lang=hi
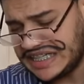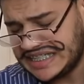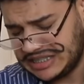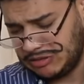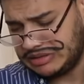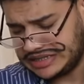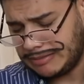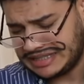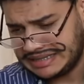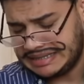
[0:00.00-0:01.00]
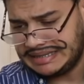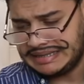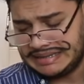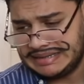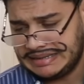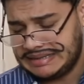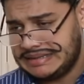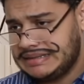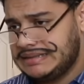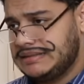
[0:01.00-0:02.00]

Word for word: जल्दी जल्दी खाओ मेरे अबू